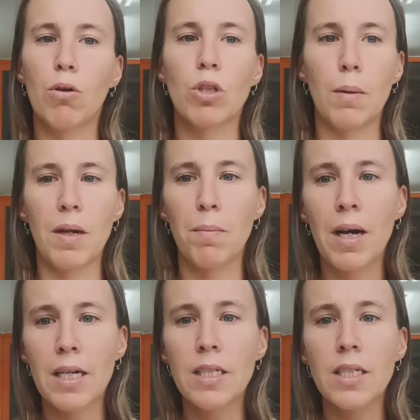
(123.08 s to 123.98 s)
o saber
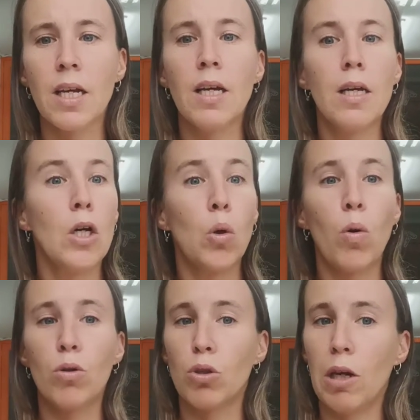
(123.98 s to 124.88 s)
más,
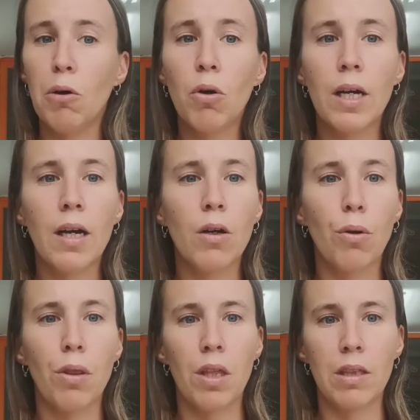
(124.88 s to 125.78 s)
juegos de lógica,
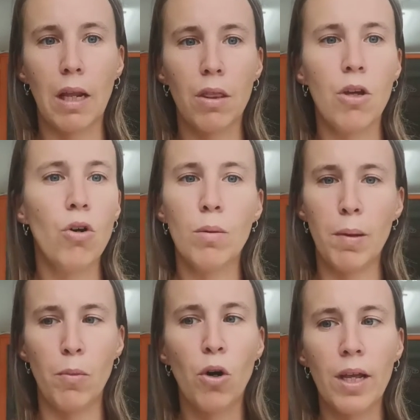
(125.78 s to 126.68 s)
concentración,
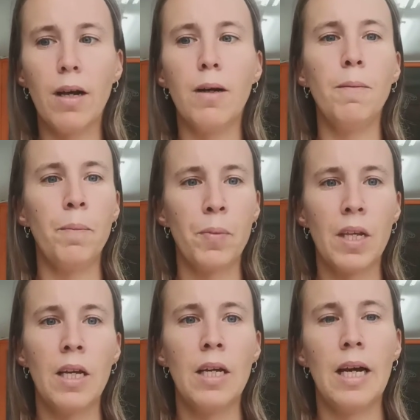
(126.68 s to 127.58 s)
memoria,
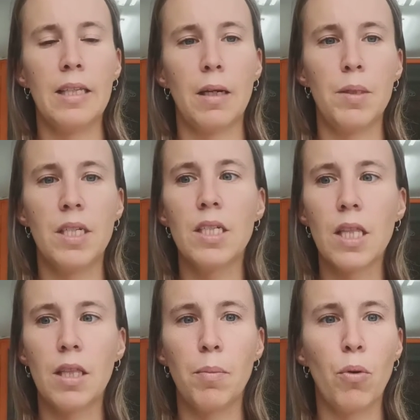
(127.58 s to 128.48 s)
a través de este
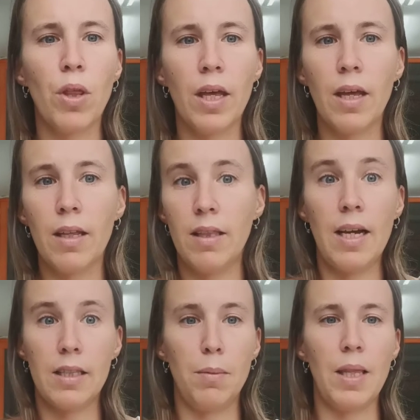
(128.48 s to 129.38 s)
tipo de,
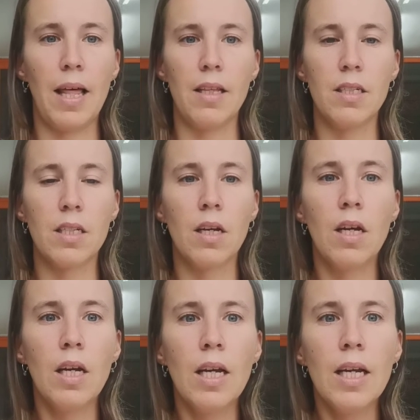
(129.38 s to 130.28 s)
actividades.
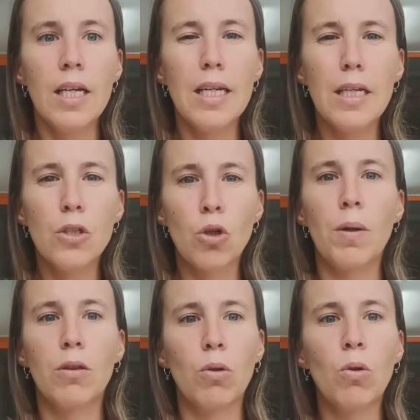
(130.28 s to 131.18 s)
Y sobre
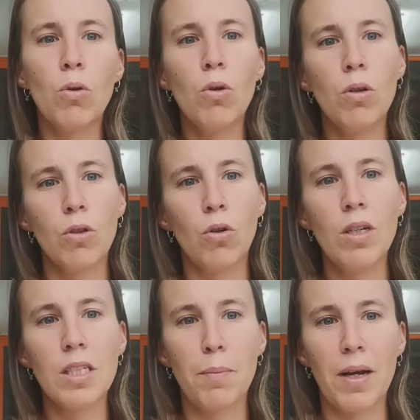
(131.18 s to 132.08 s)
todo, ¿no?
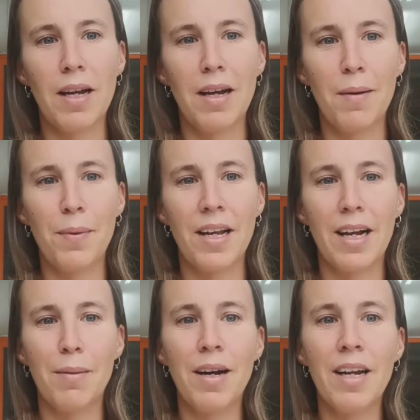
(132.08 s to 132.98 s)
Así para, para
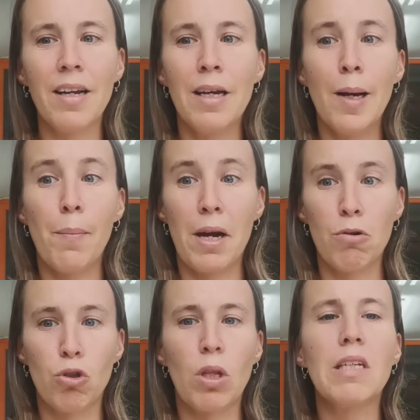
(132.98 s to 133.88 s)
acabar, para
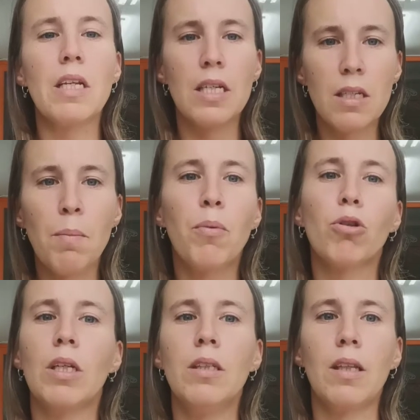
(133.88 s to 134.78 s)
nosotras es
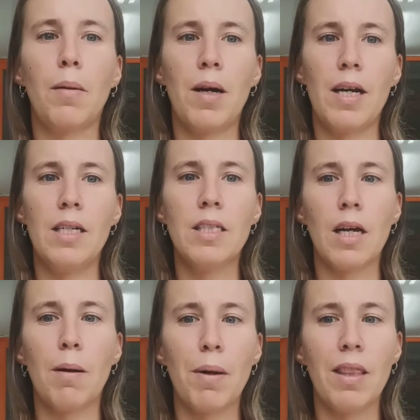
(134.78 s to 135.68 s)
importante trabajar esta
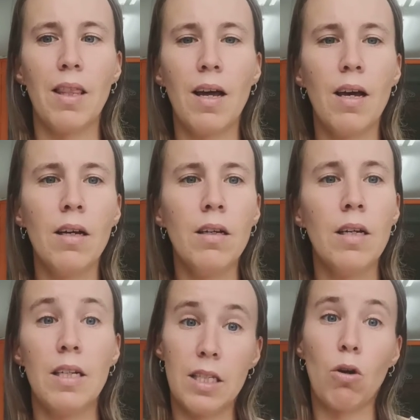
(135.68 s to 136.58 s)
capacidad,
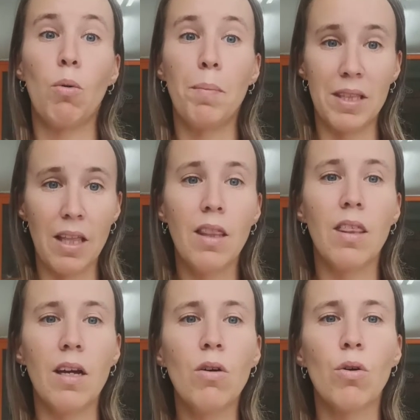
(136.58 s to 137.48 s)
esta
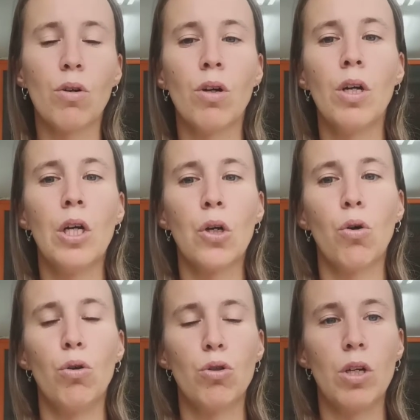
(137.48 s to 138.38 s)
competencia con,
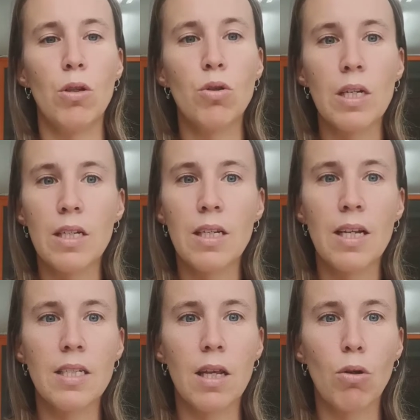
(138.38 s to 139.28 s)
con los niños,
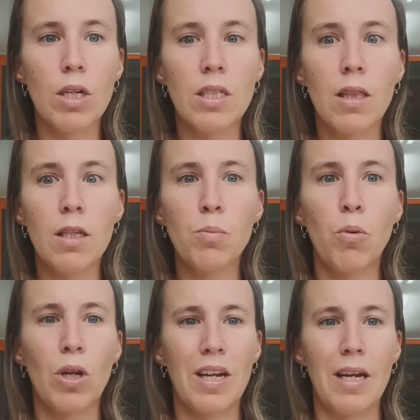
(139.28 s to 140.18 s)
niñas y adolescentes
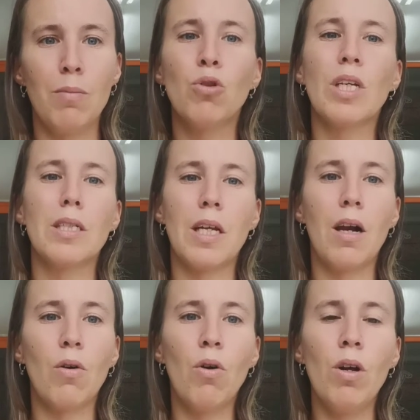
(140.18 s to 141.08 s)
porque creemos que es
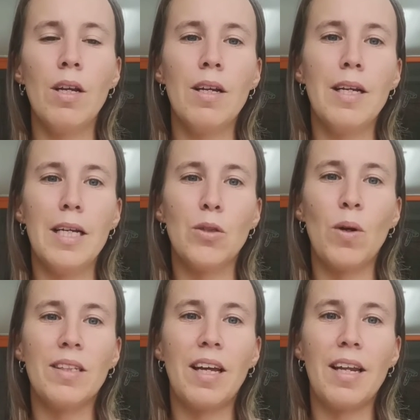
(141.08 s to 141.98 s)
algo es
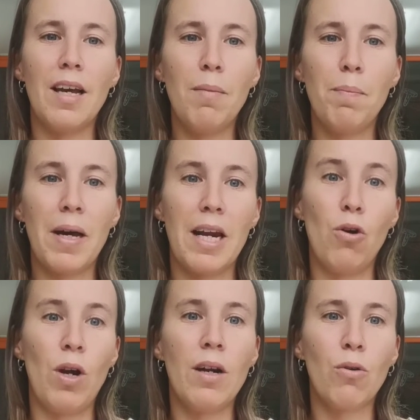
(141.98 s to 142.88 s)
una tarea para lo
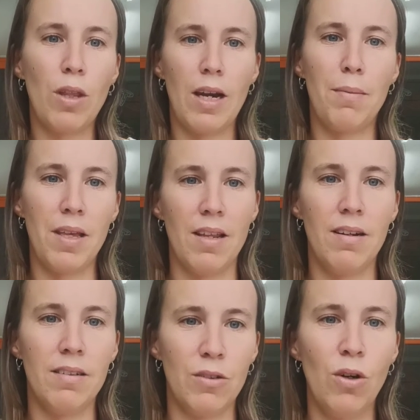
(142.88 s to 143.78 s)
largo de la vida,
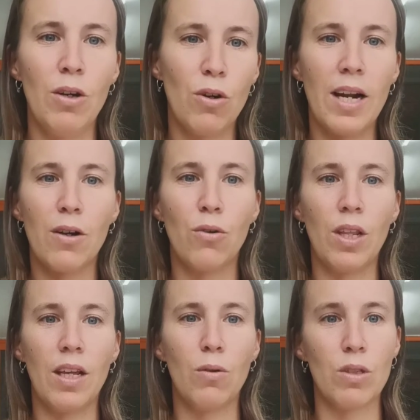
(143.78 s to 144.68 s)
¿no? a lo largo
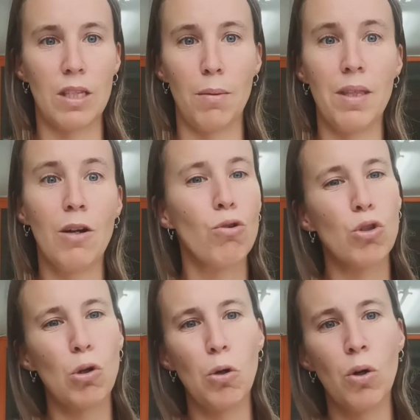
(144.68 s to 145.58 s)
de nuestra vida, no
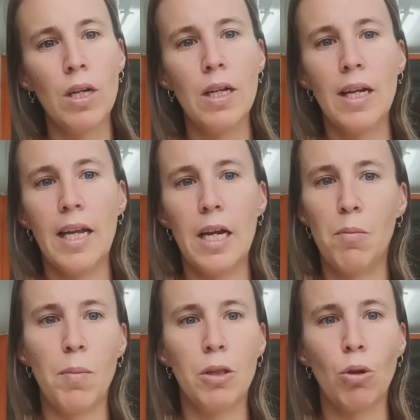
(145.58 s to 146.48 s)
solo en el
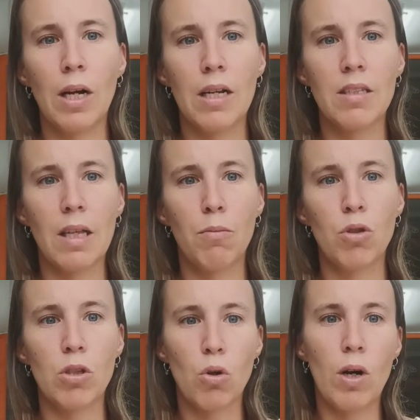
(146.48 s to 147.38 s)
momento en el que estamos
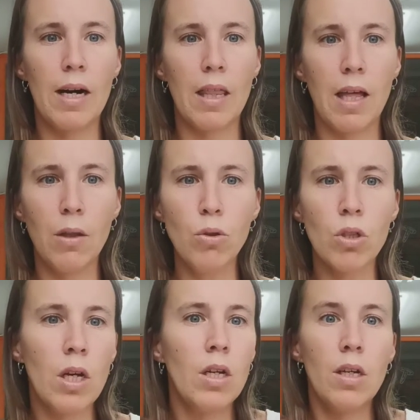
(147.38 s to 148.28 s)
escolarizados,
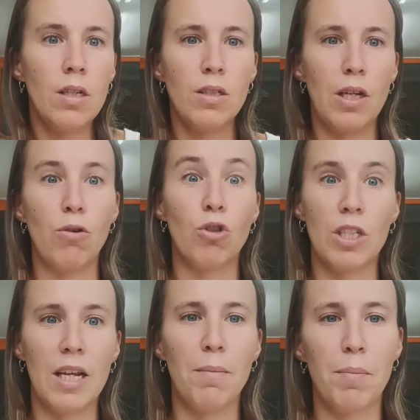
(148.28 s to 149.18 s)
sino
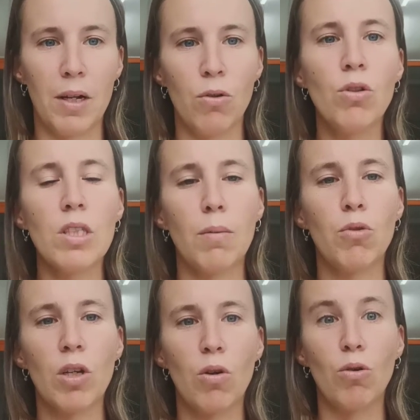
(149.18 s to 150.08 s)
siempre, ¿no?
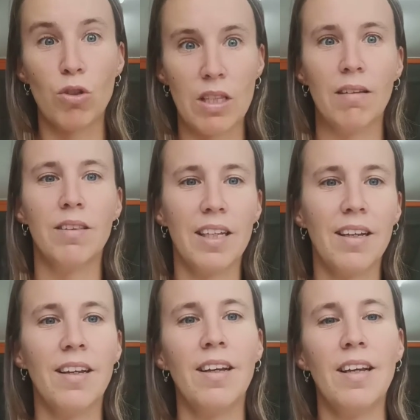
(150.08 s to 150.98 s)
Estamos en
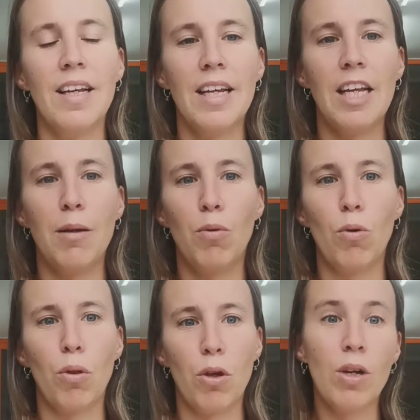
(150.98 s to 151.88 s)
constante
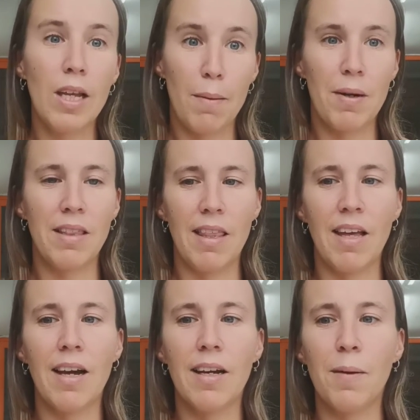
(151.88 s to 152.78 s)
evolución y
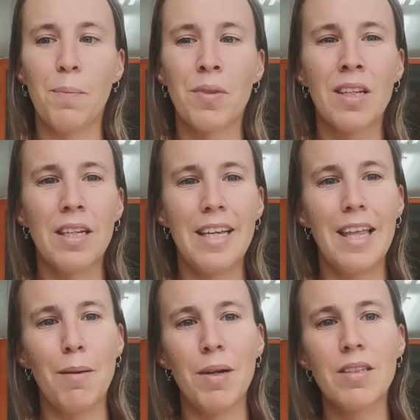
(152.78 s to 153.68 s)
aprendizaje. Y
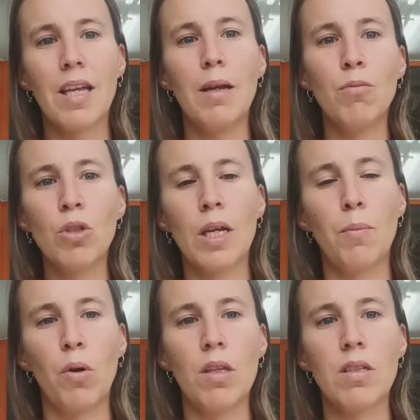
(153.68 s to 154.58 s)
además creemos que
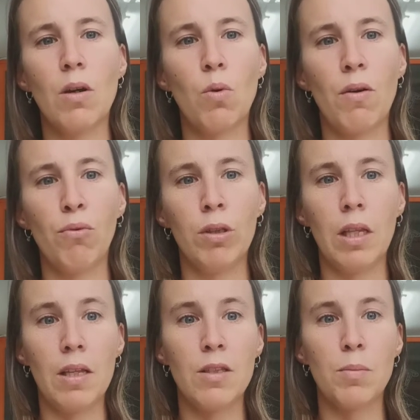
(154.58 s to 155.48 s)
puede ser una fuente de
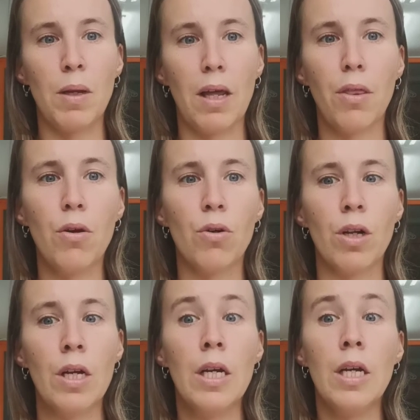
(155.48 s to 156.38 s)
inspiración,
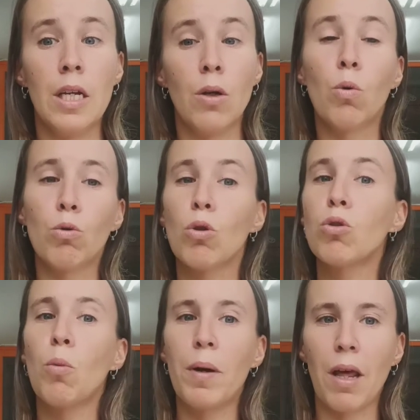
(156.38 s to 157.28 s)
incluso
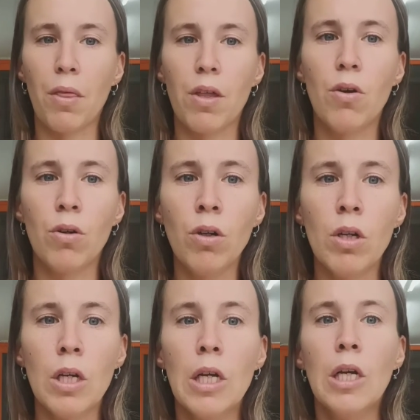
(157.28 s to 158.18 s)
superación,
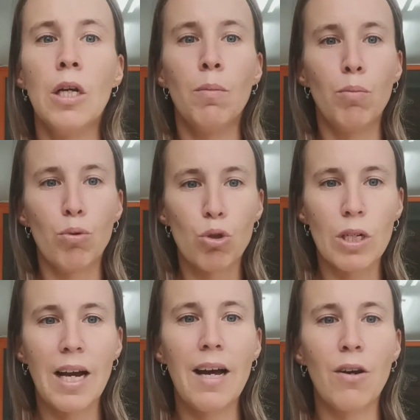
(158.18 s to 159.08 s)

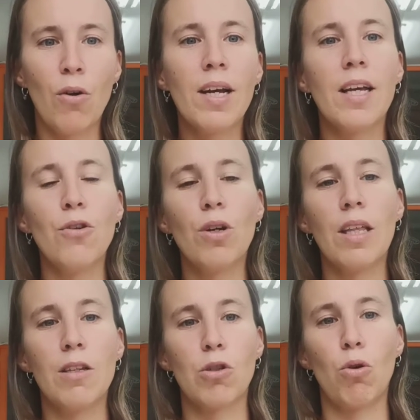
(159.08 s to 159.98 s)
buscar ¿no? aquello que
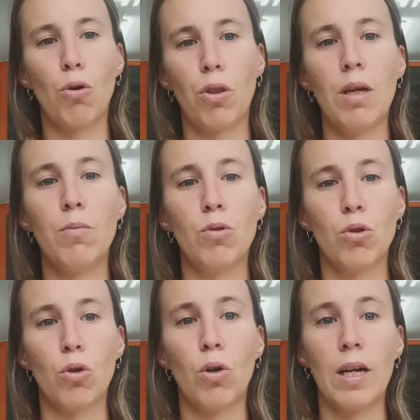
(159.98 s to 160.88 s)
desconocemos
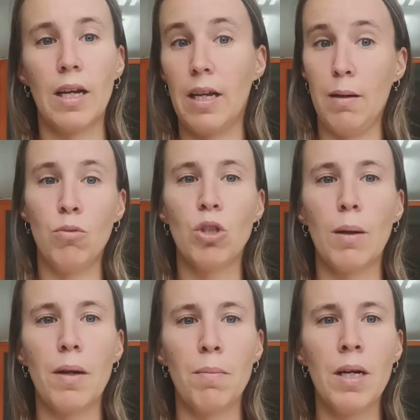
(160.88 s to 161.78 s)
o que queremos
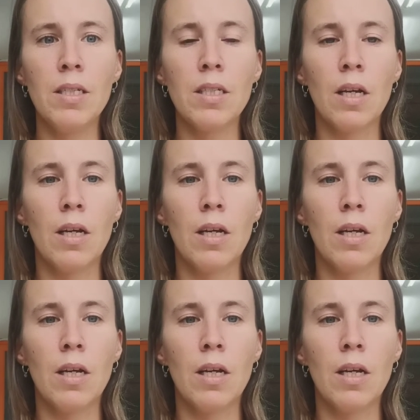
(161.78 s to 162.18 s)
saber más,